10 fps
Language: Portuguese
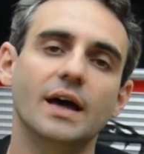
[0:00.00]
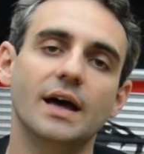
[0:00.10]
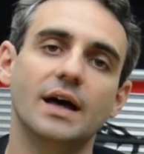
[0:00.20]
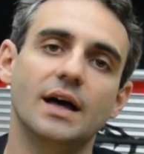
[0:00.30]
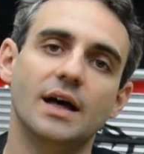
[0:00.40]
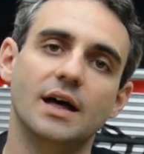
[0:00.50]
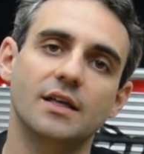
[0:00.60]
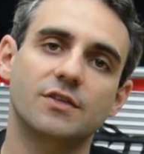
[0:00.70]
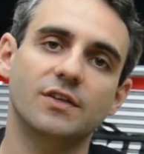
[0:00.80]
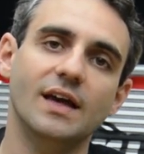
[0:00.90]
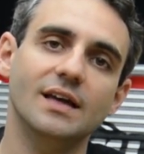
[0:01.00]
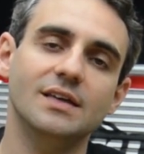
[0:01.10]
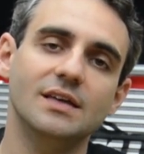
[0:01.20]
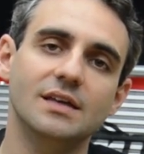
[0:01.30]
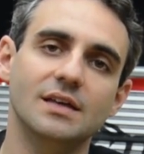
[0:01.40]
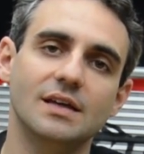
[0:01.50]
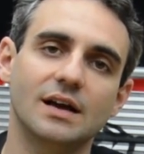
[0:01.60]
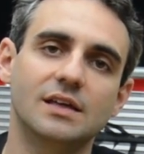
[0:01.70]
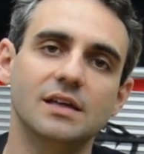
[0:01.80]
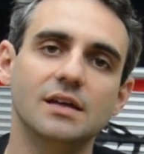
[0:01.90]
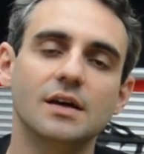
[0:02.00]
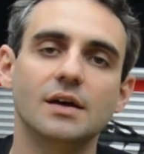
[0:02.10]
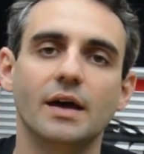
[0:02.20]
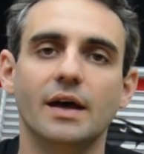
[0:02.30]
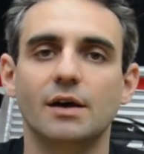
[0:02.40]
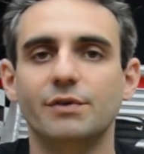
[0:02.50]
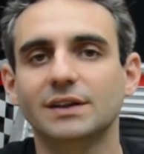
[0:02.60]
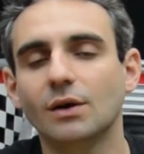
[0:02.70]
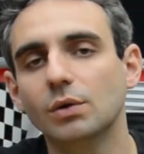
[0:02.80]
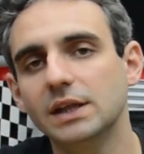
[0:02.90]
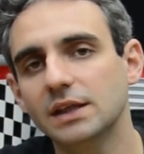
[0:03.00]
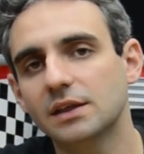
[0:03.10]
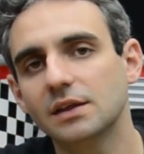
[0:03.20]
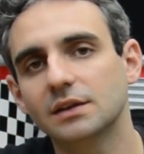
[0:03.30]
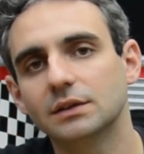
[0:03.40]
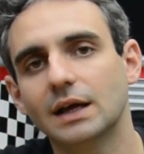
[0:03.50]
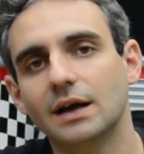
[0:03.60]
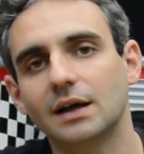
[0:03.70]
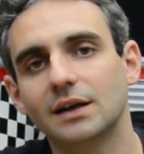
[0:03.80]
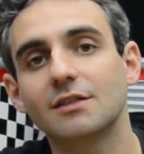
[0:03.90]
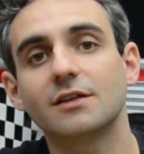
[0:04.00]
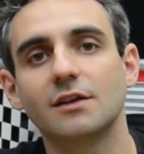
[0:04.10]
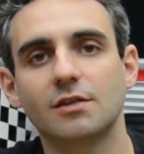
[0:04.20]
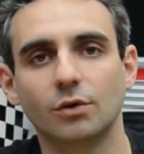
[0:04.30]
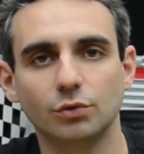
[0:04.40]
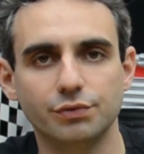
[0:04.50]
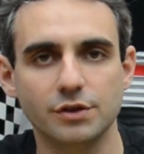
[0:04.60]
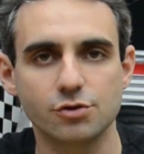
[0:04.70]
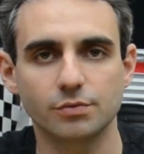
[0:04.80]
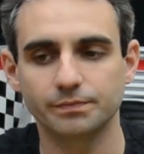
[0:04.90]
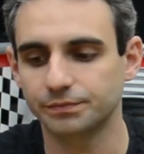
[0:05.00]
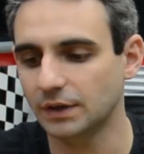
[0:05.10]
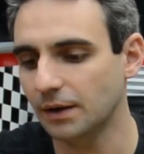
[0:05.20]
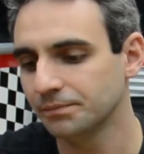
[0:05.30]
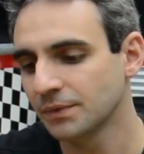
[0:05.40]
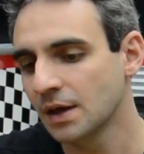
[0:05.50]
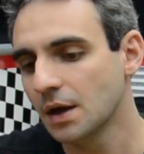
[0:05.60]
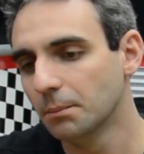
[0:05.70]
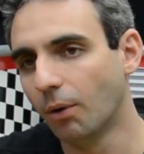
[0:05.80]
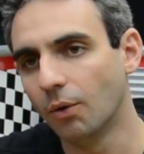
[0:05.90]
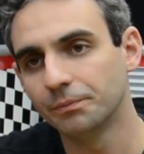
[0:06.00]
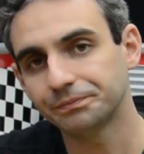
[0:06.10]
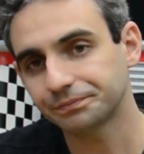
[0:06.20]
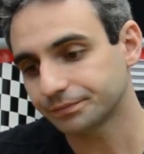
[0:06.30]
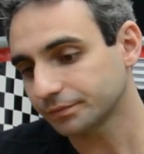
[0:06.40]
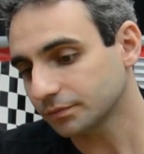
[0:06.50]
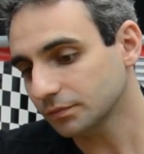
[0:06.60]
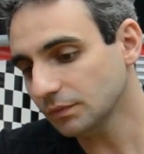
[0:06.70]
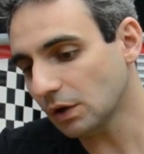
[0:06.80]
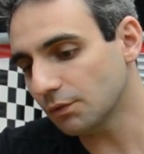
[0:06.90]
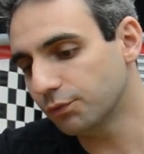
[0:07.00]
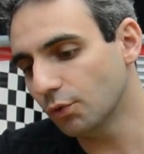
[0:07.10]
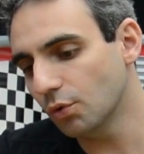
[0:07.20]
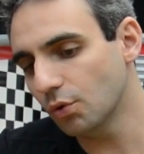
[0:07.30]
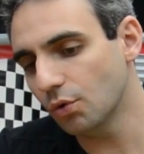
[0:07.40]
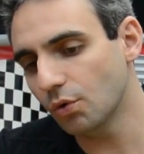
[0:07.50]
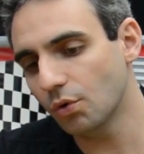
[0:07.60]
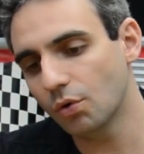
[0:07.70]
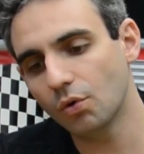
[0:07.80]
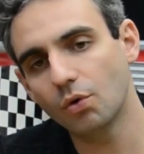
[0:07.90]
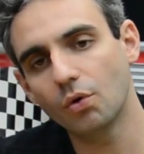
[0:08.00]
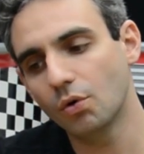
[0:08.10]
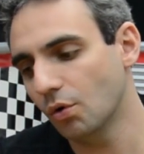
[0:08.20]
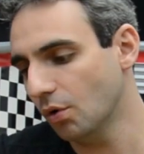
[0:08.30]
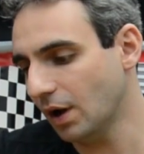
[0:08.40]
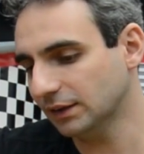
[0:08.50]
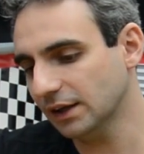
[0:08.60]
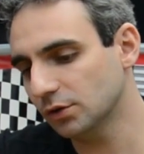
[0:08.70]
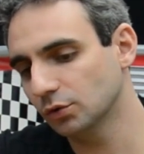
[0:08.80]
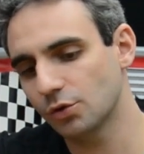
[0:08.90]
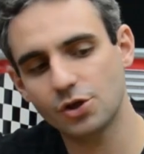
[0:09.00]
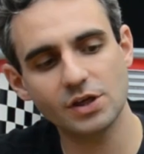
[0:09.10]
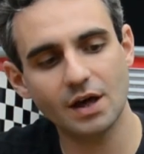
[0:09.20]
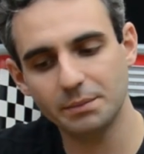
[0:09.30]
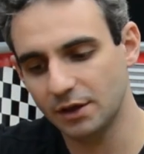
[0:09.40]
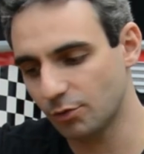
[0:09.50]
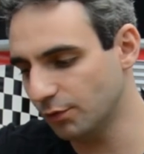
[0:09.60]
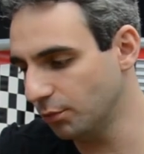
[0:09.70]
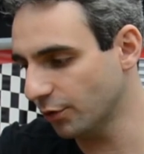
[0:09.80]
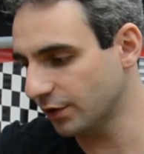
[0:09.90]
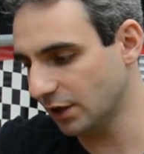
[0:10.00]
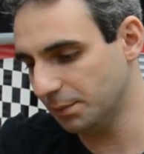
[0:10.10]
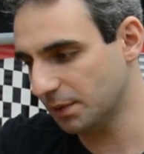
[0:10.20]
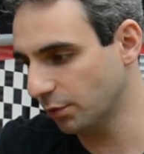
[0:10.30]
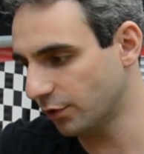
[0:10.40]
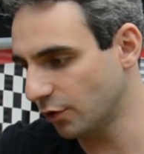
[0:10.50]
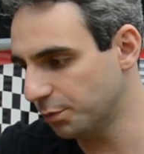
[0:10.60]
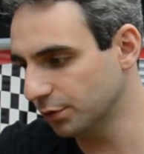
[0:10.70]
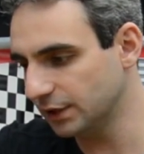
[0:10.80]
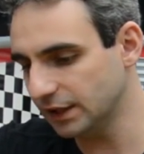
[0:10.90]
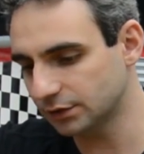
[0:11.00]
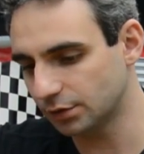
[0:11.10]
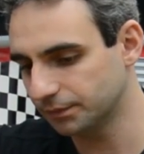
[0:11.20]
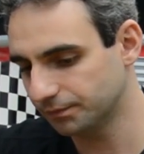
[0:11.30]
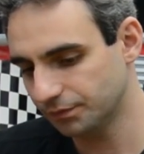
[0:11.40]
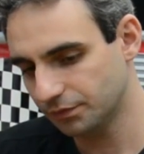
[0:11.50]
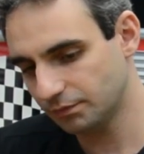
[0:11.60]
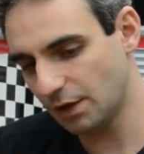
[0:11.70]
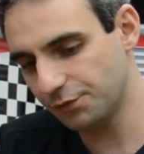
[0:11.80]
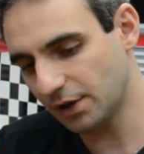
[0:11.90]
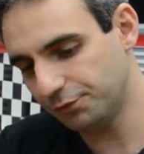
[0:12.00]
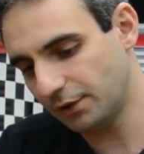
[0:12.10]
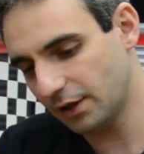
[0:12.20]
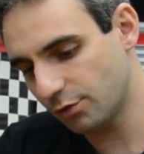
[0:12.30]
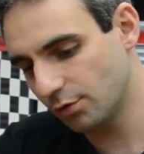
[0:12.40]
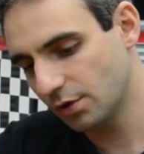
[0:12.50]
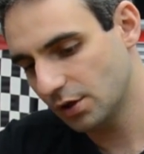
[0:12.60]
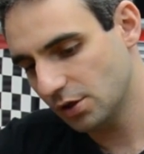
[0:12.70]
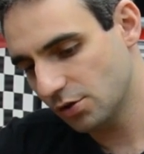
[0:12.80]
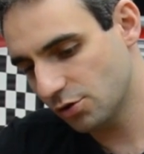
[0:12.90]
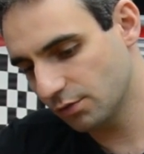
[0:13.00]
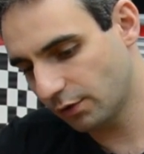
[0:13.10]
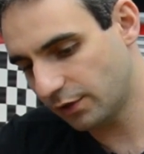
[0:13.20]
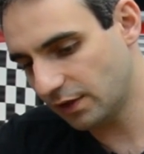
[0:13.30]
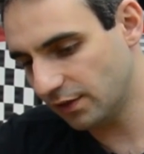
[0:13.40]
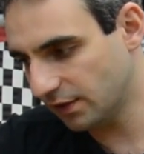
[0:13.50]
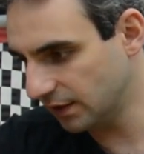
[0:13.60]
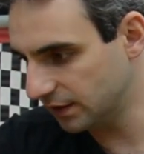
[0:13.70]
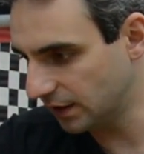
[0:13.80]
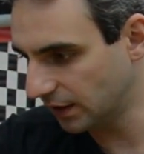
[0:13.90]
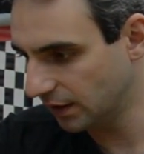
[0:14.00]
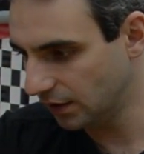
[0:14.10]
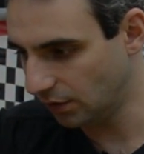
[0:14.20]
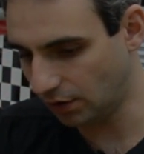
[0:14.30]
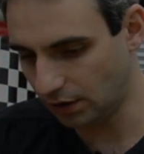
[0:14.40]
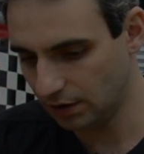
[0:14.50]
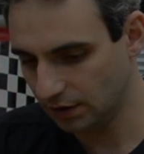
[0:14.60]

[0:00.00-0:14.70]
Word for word: é, segue aqui, é, vai estar tá o link na, na descrição do vídeo, tá? Bom, vou... a tecnologia é a mesma, eu vou mostrar aqui para vocês por dentro, vai ficar fácil de vocês entenderem, ó.